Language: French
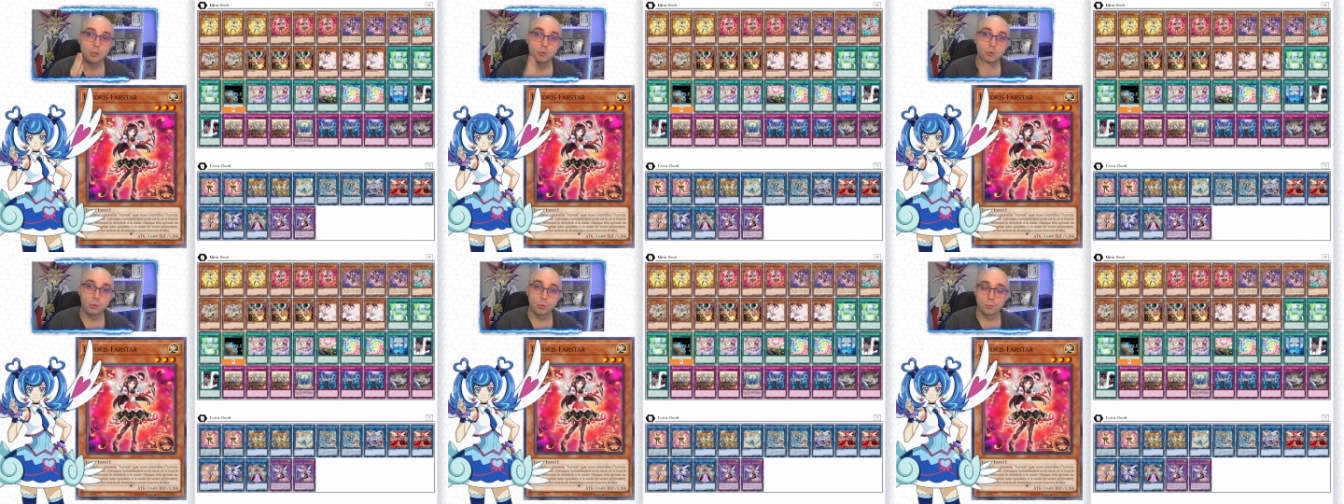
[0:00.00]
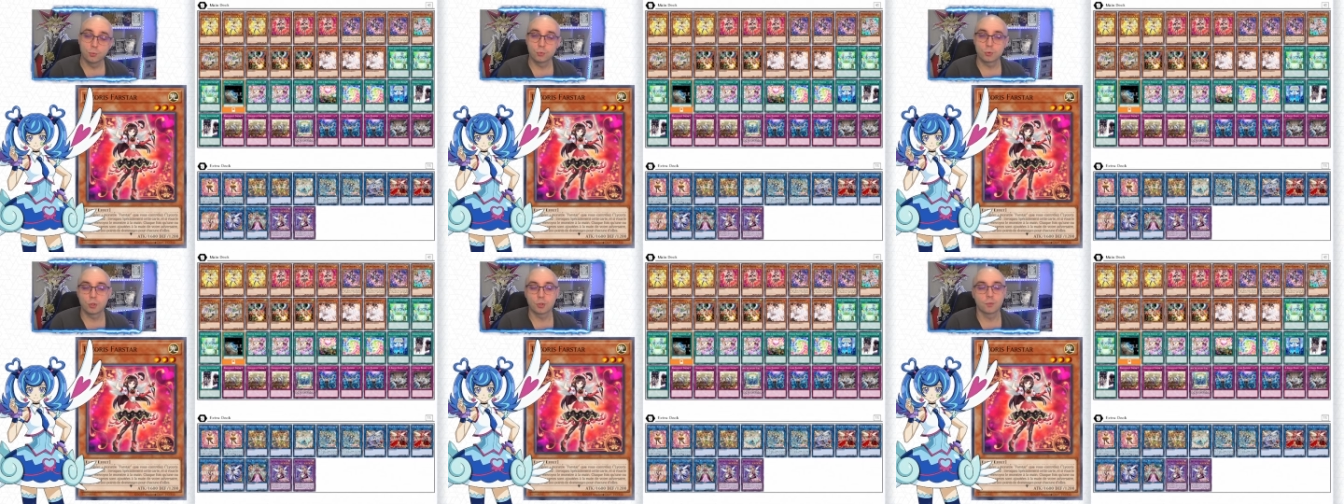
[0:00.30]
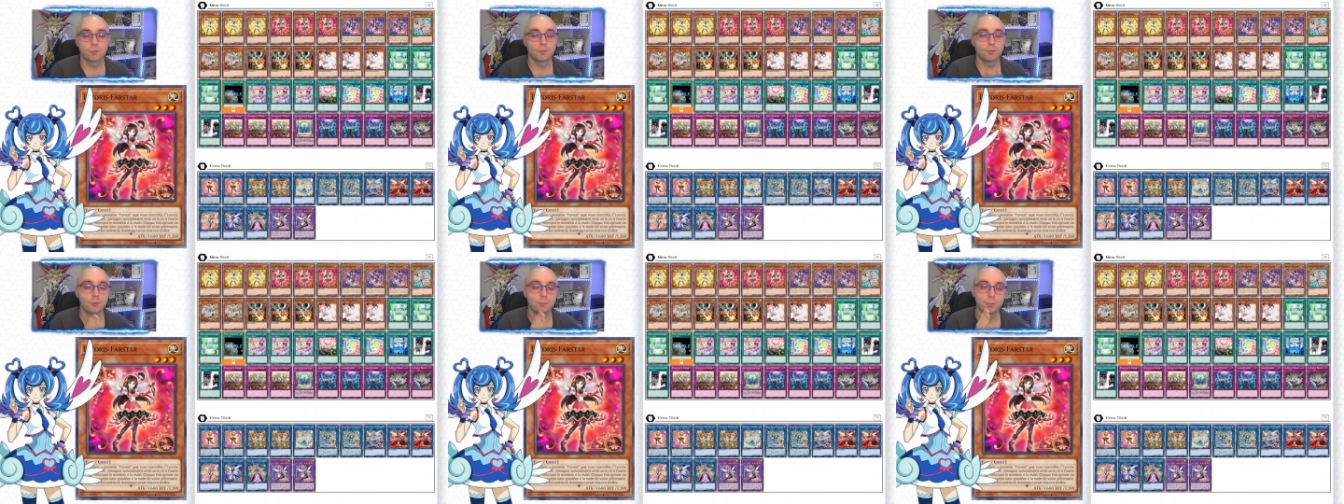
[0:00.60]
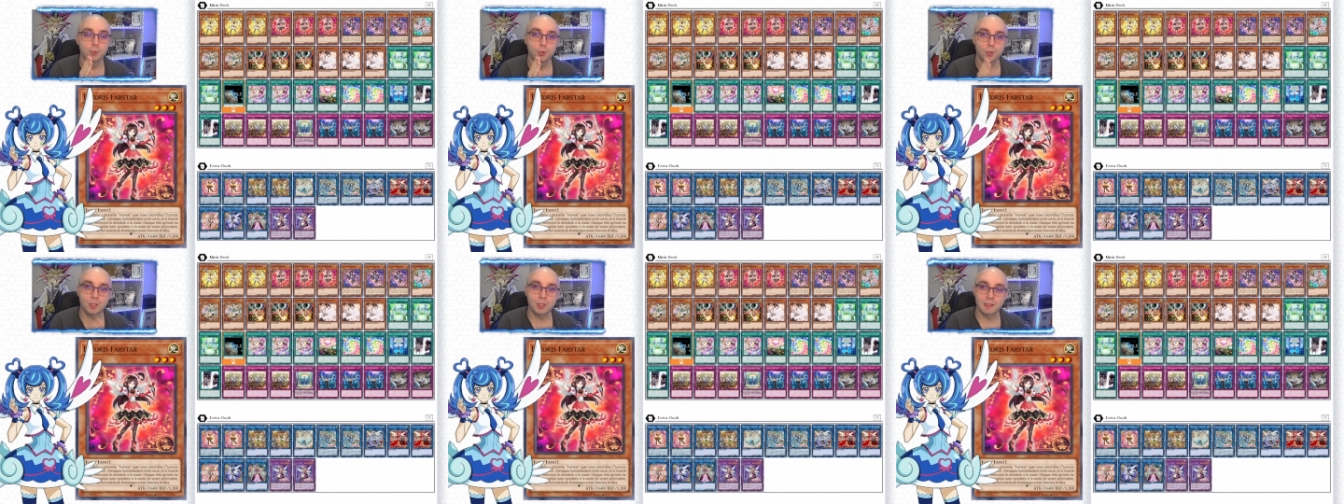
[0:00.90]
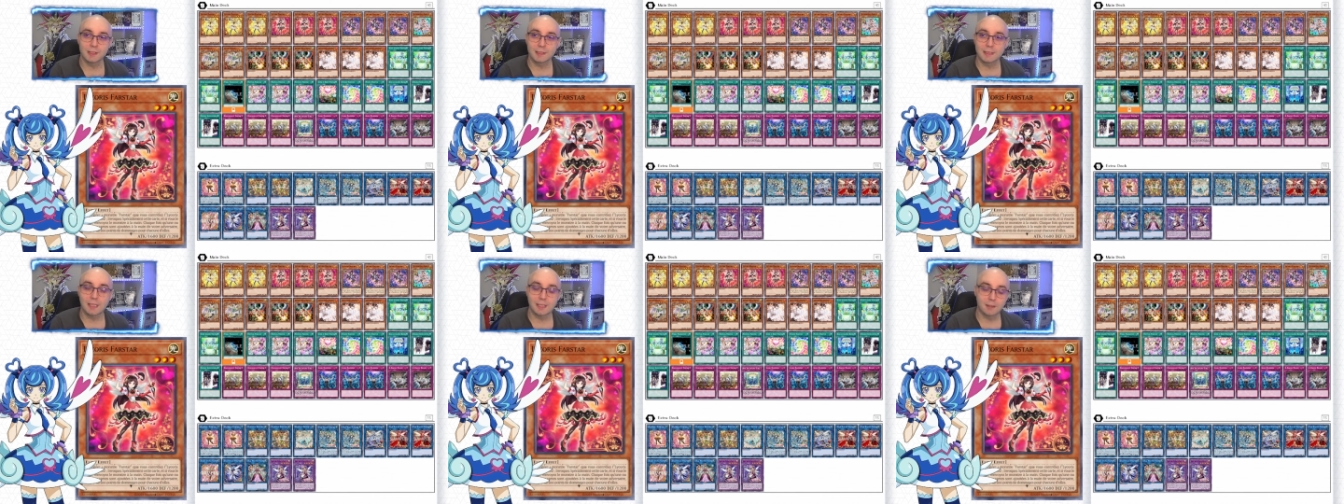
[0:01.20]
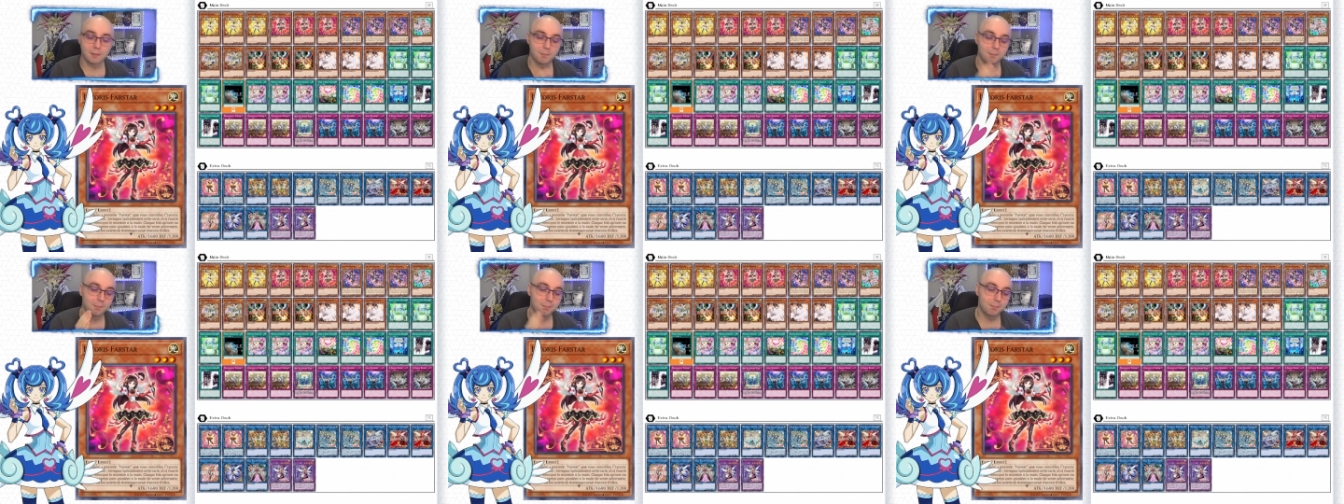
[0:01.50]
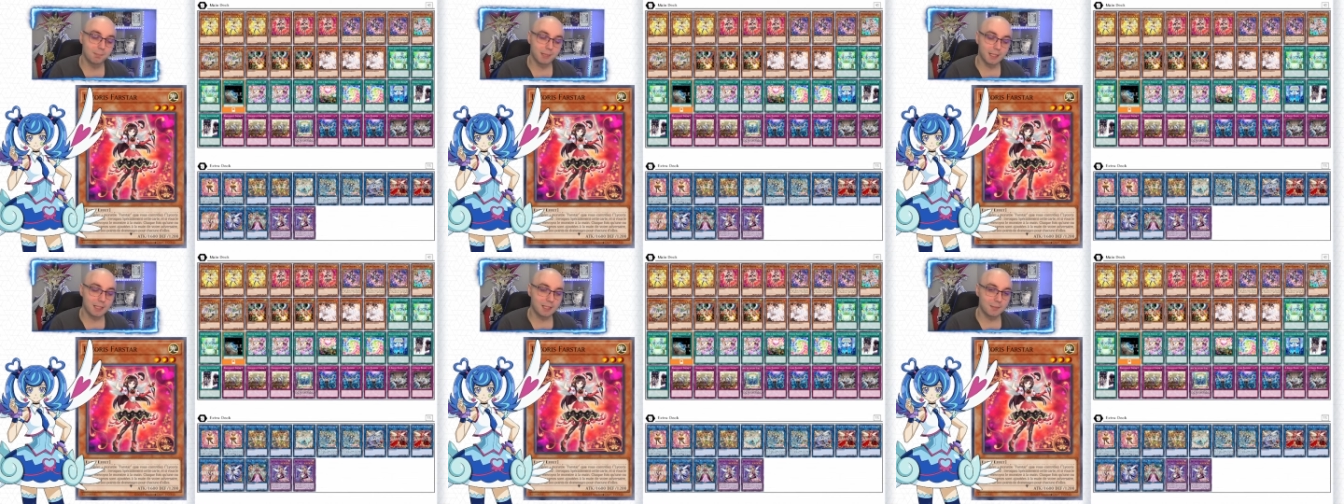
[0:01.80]
Donc, vous piochez 7,
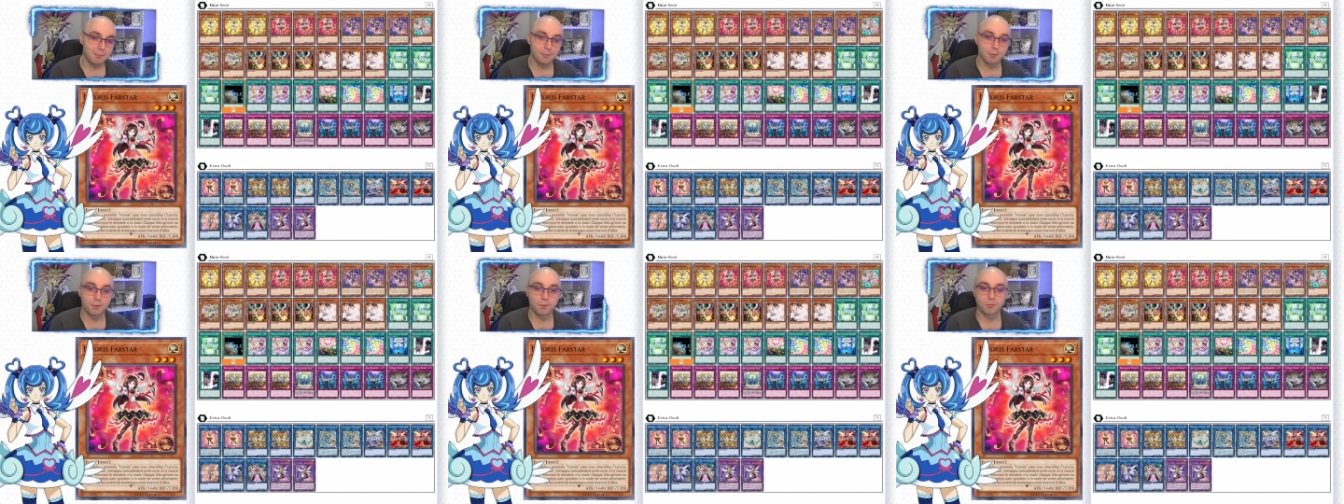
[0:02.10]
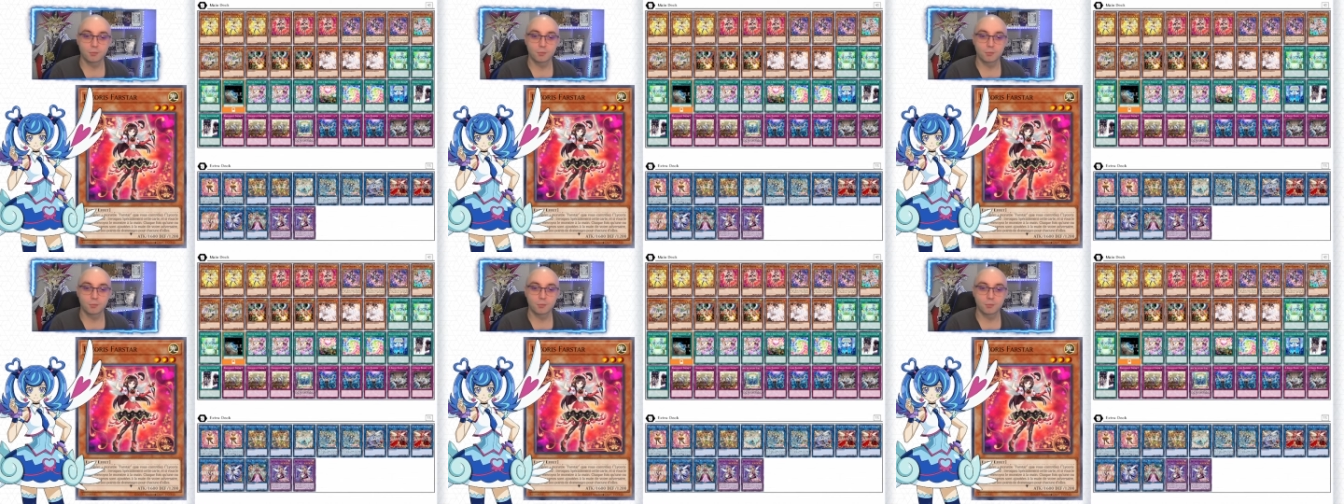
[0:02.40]
bam,